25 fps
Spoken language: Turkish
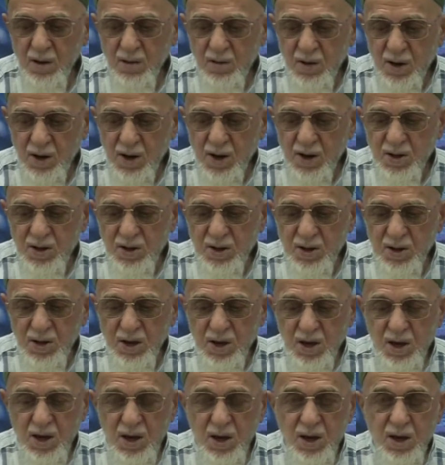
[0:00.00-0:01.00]
Fakat
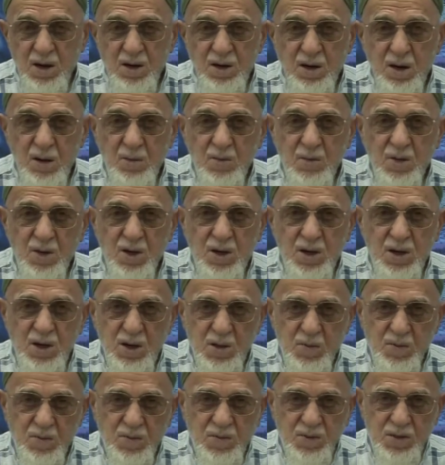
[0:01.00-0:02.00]
ihram
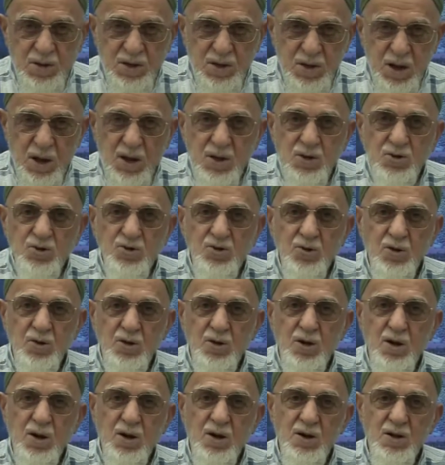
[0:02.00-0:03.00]
giyipten
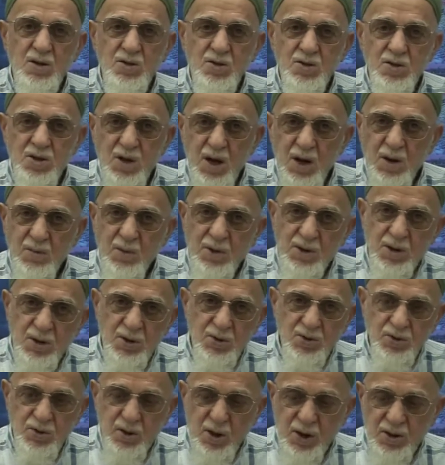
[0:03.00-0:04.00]
sonra,
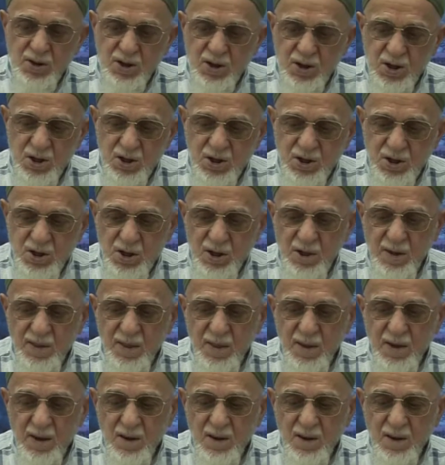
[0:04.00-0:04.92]
terbeden sonra artık kişi